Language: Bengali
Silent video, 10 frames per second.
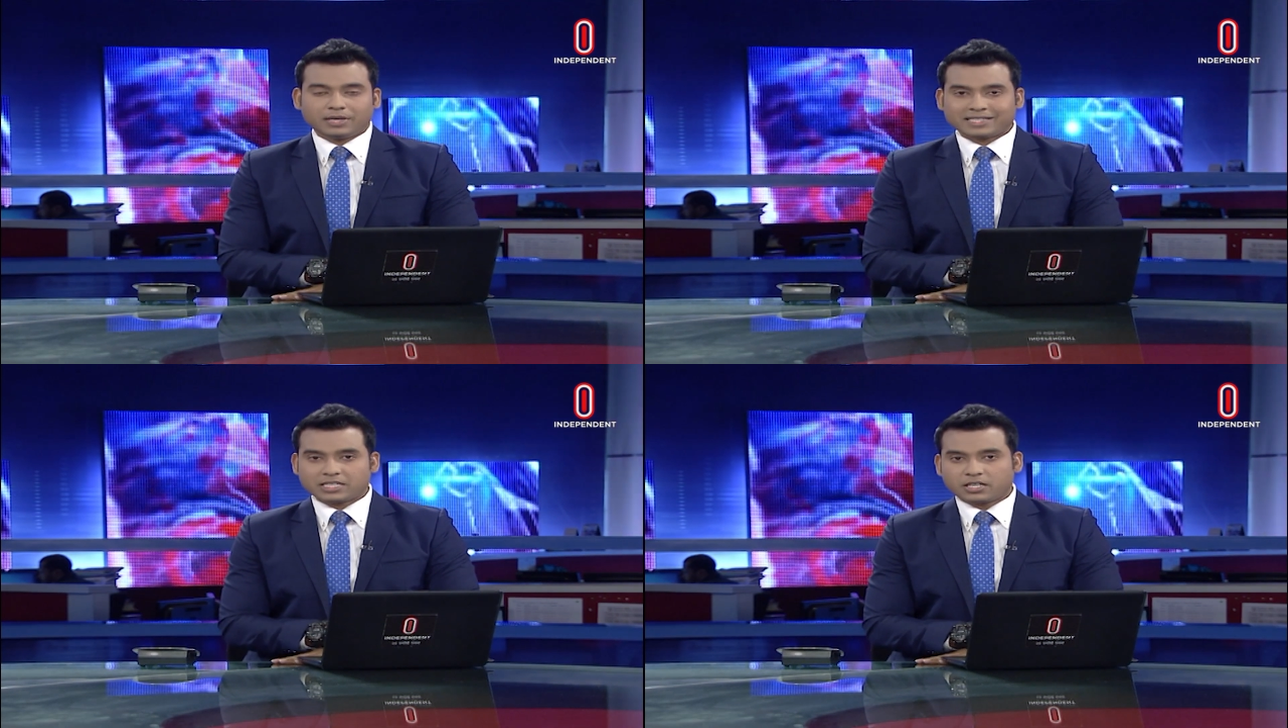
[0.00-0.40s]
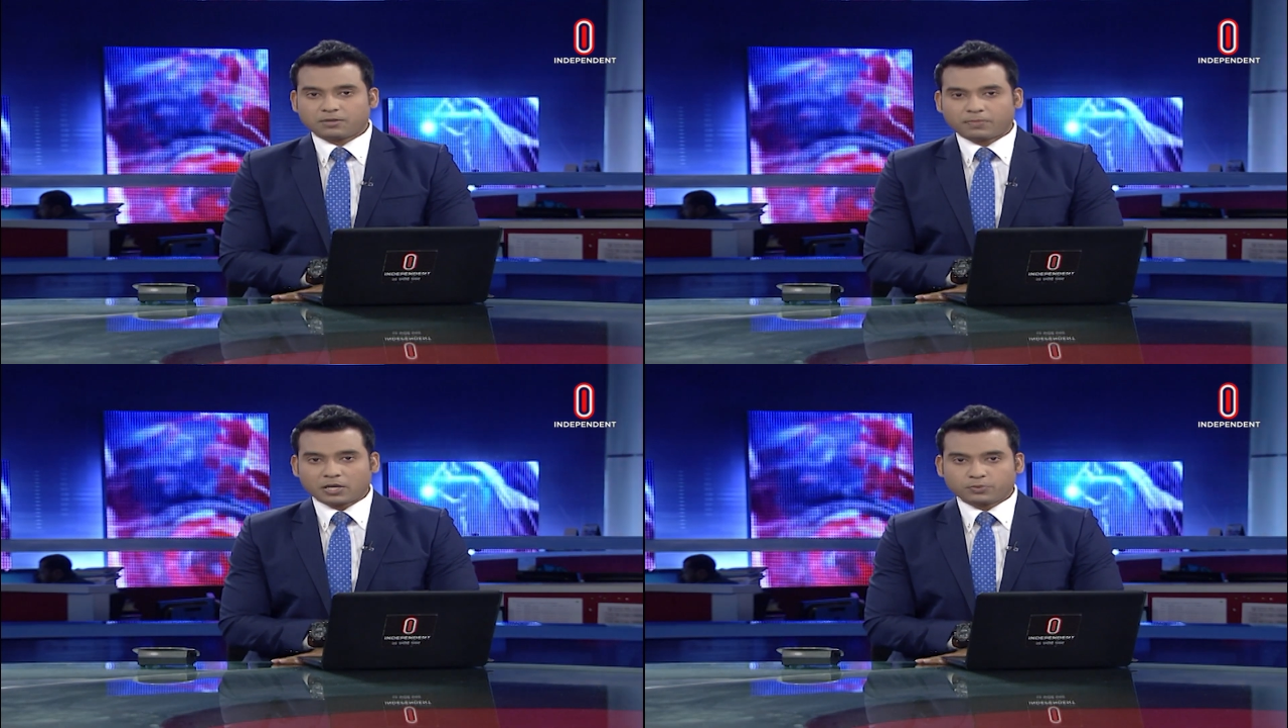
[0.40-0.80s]

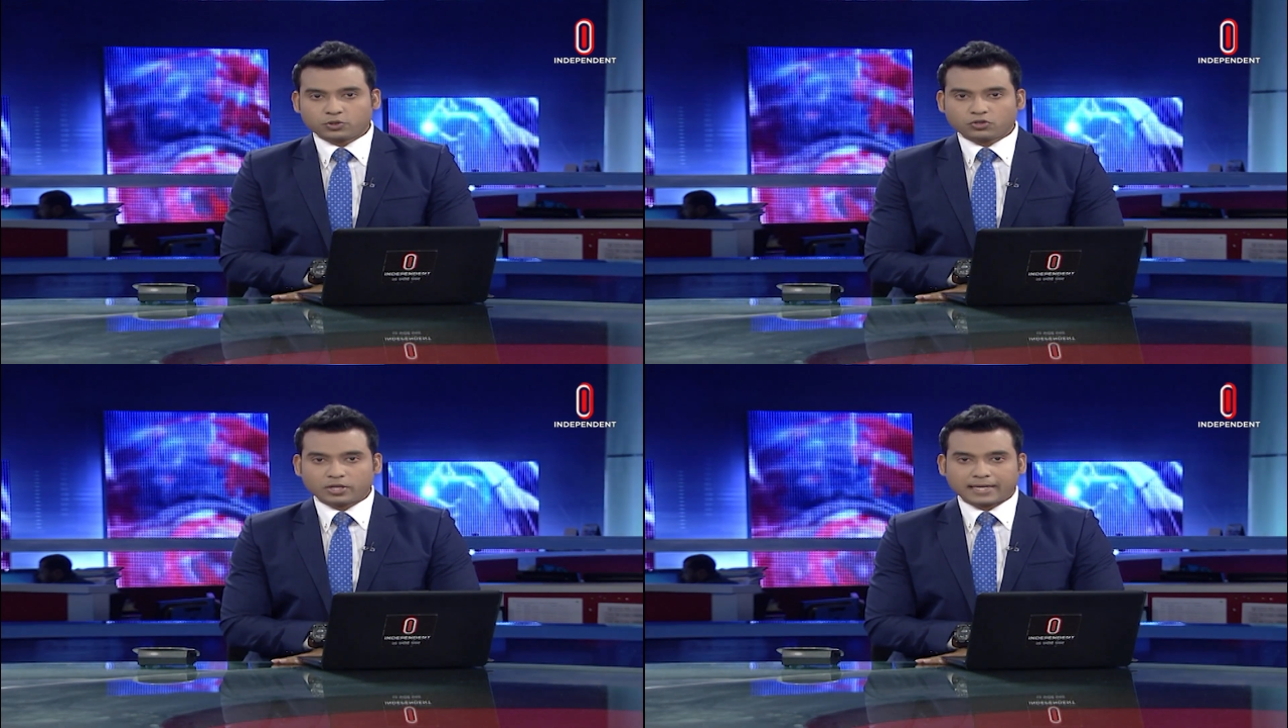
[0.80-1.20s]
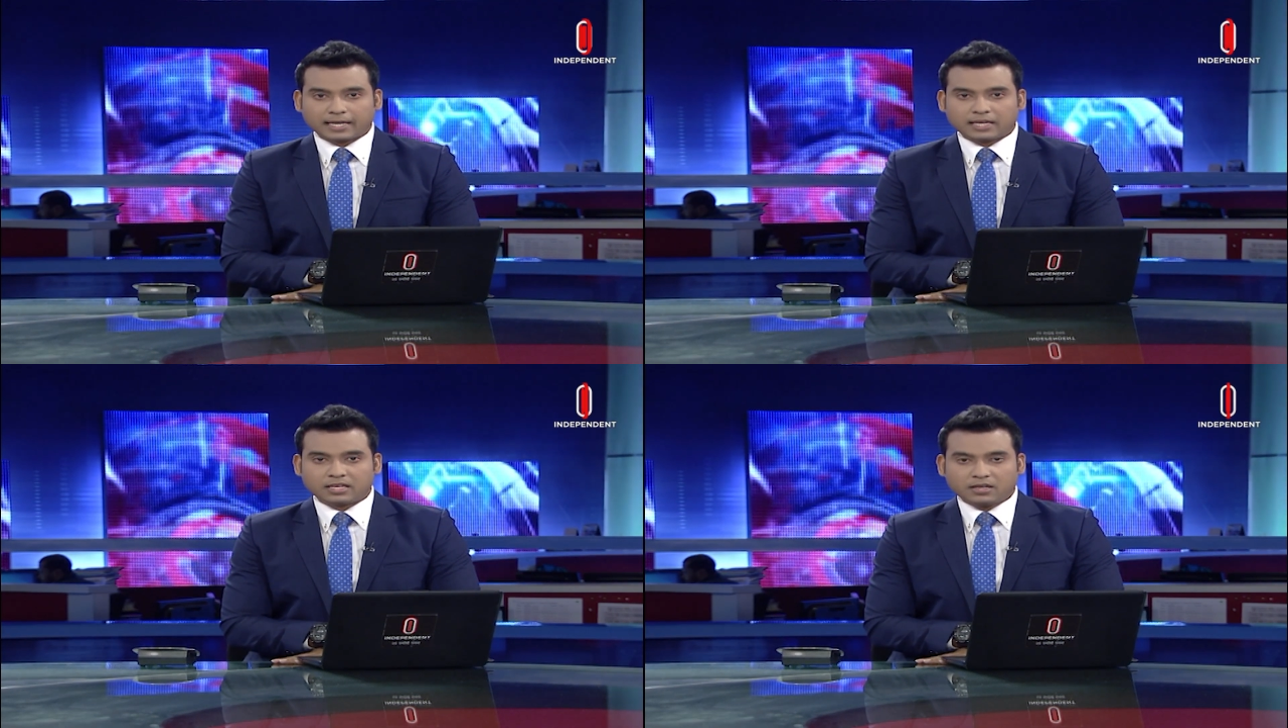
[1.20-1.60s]
লেশানের পার্বত্য
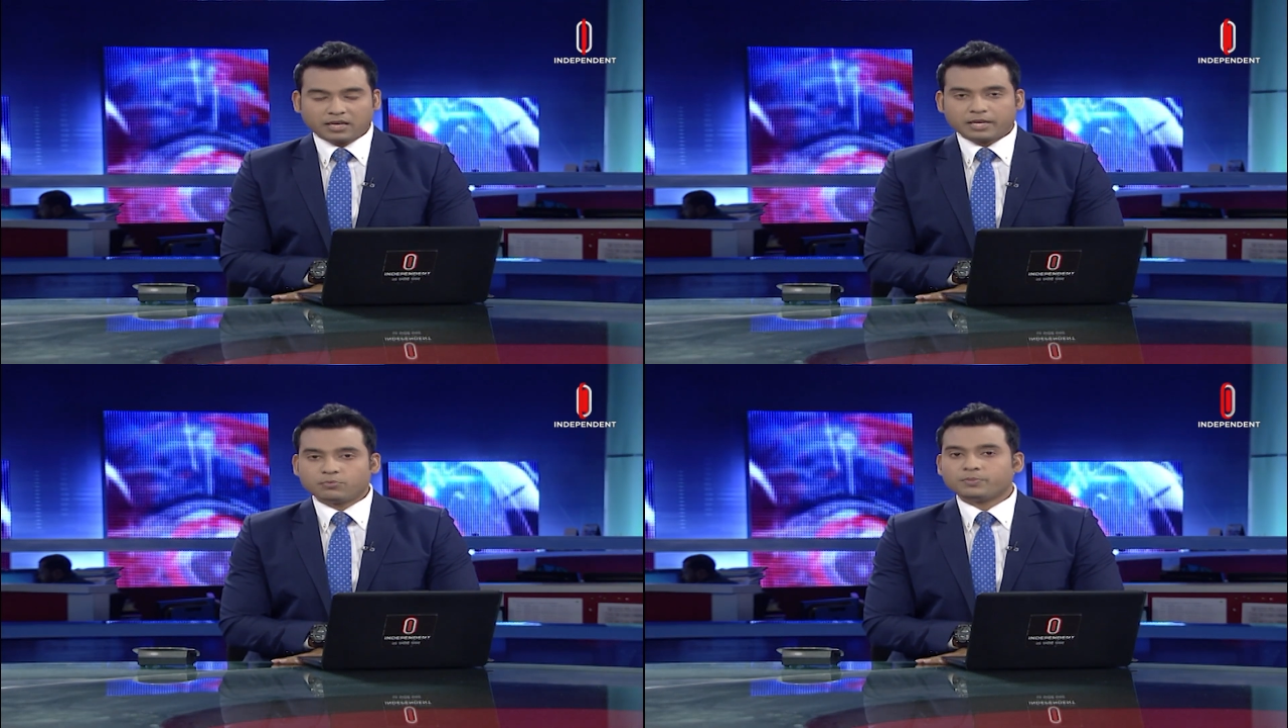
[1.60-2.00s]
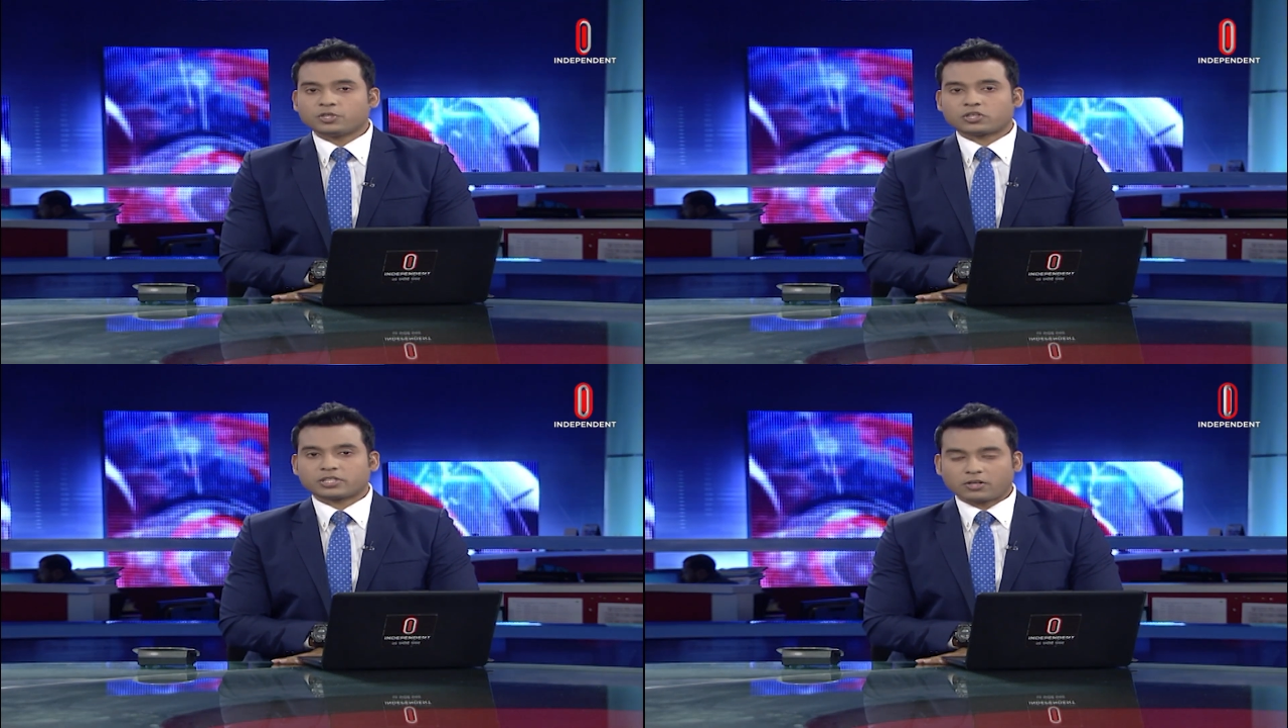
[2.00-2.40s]
এলাকায় এই
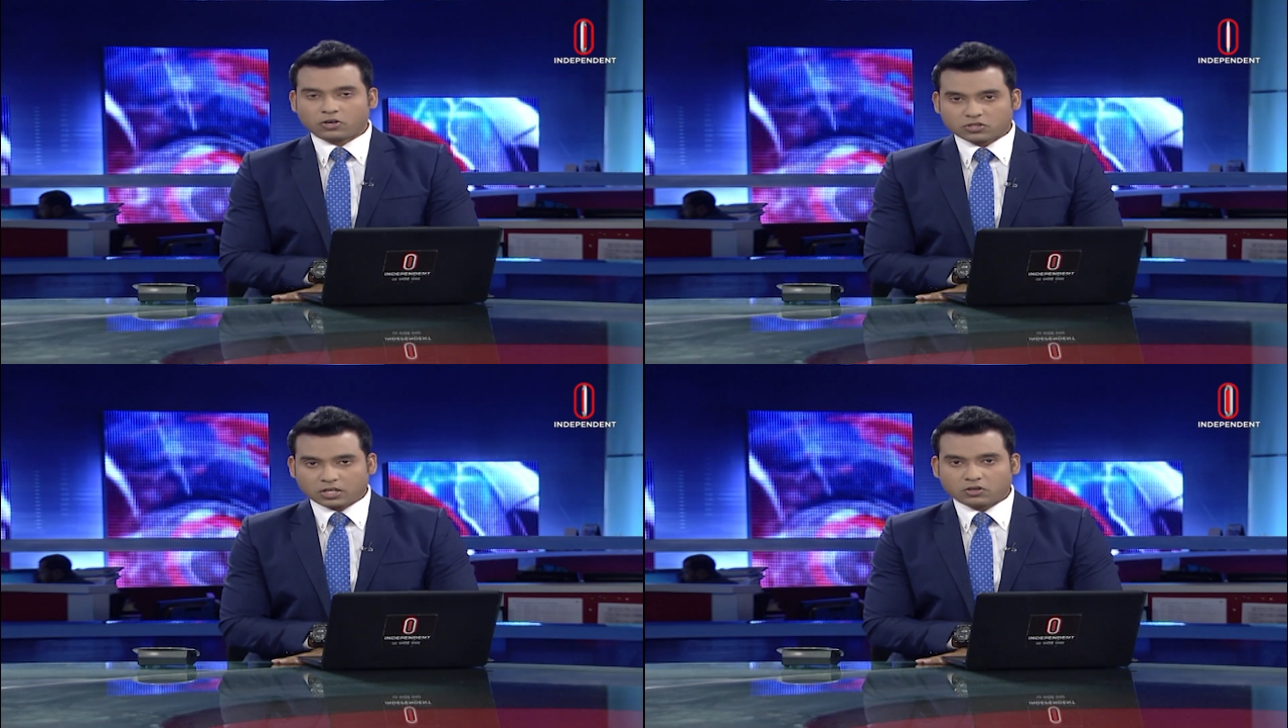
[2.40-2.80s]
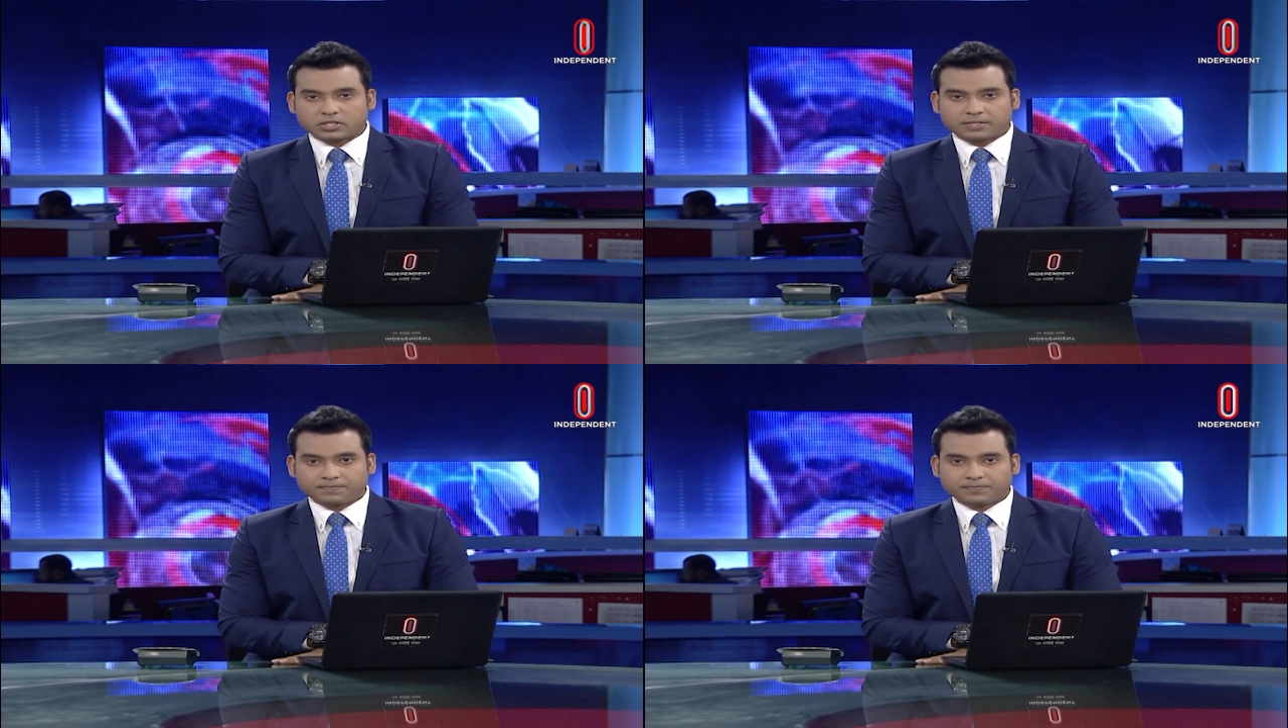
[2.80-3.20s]
ভূমিধসের ঘটনা ঘটে